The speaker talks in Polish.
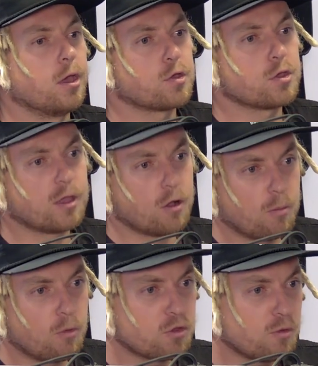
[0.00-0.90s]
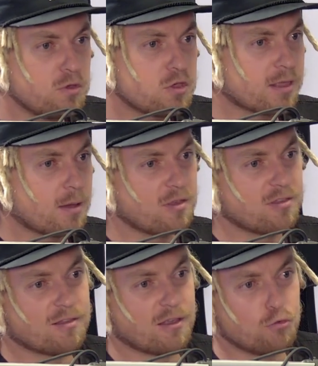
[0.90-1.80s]
że tego mordobicia tam jest
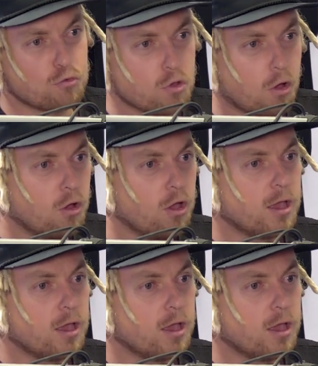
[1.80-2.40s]
nie za dużo,